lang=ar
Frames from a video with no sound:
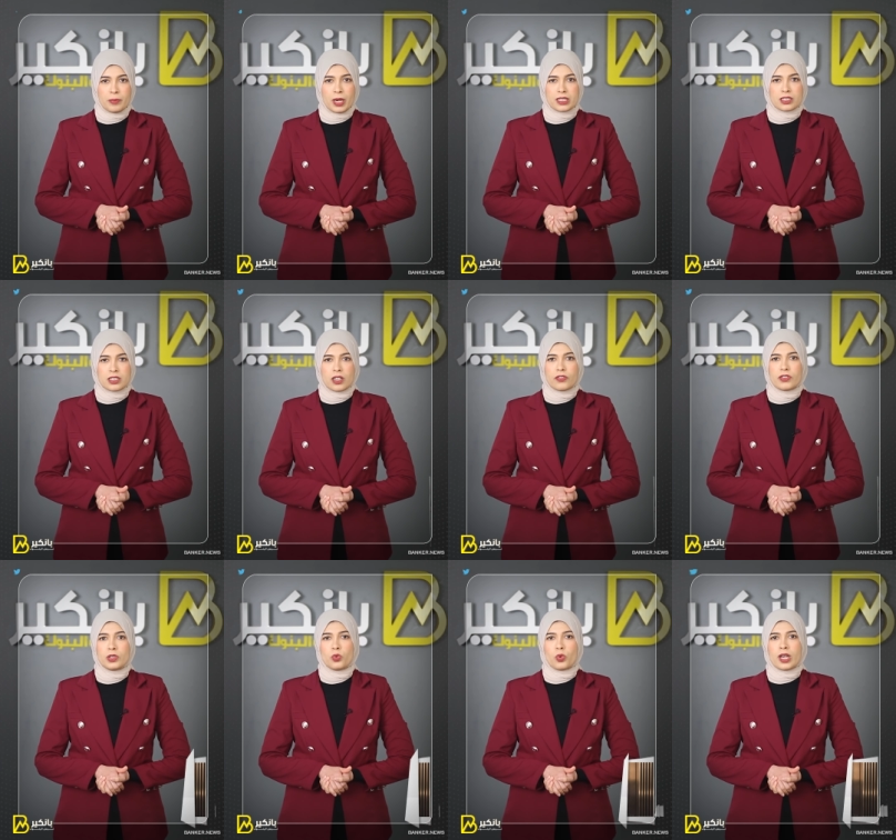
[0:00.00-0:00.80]
بعد
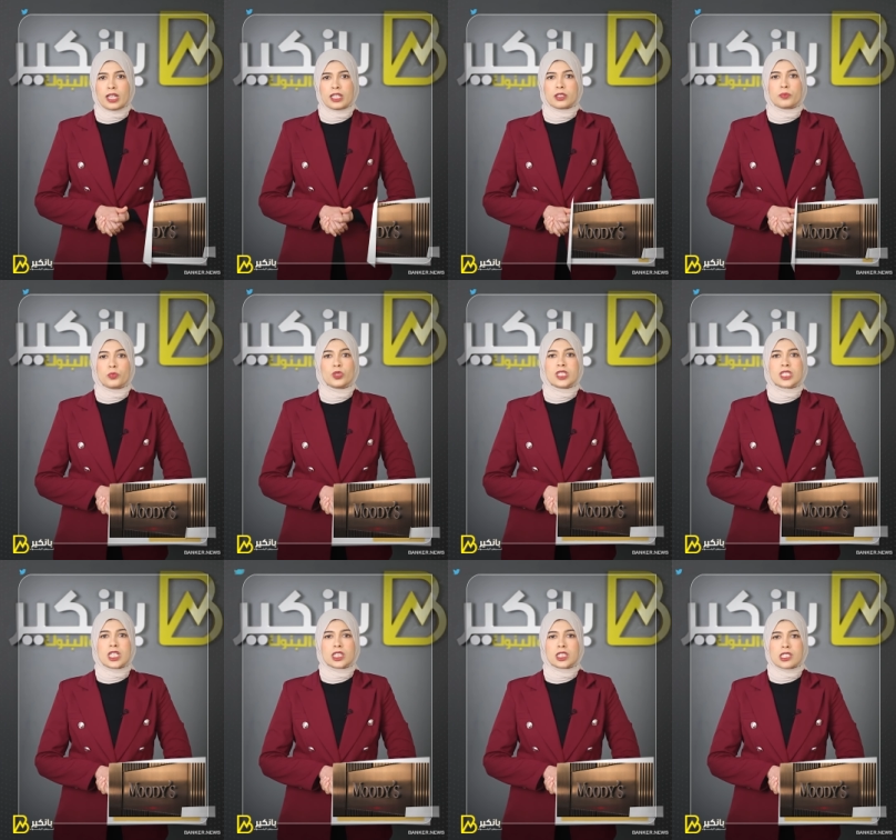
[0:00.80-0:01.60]
تخفيض وكالة
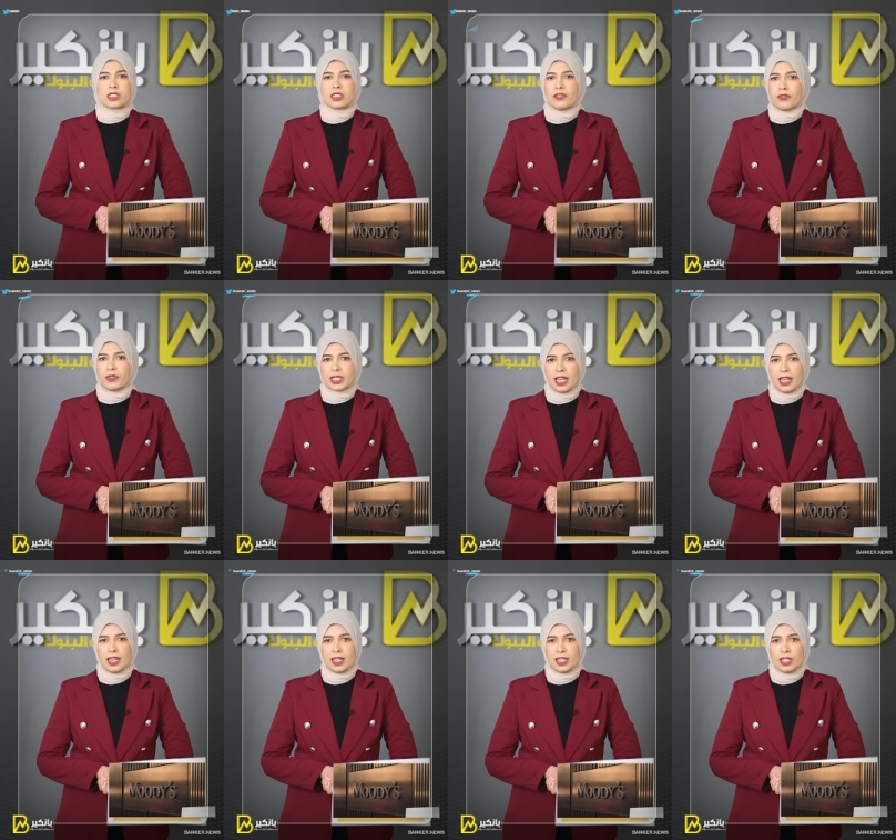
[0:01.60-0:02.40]
موديز للتصنيف
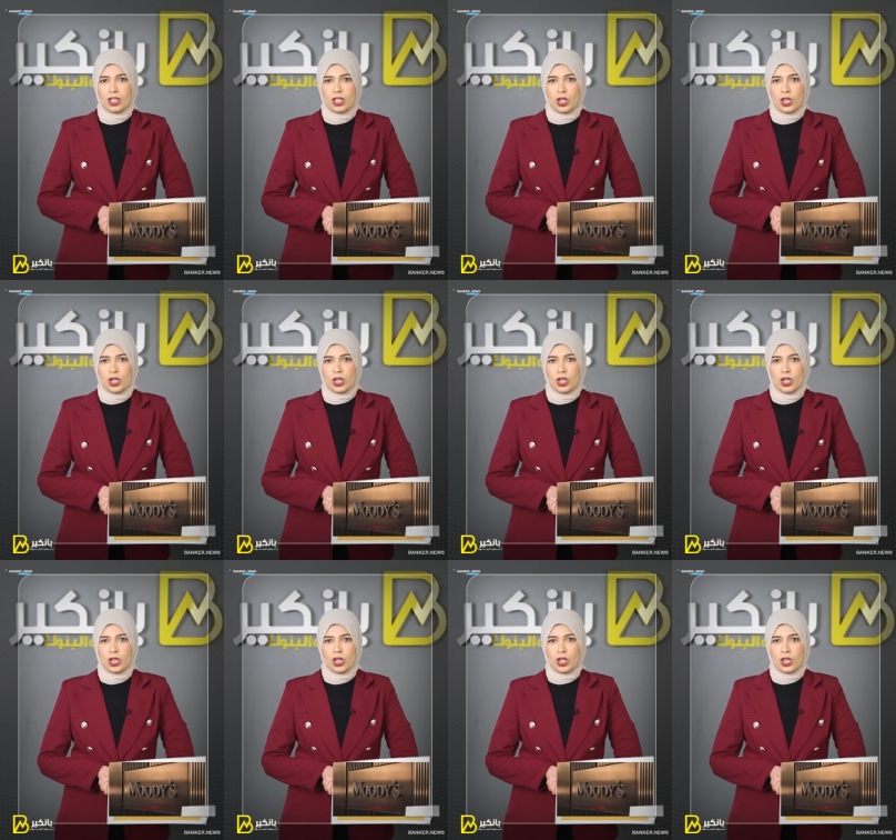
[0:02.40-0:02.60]
بتاعها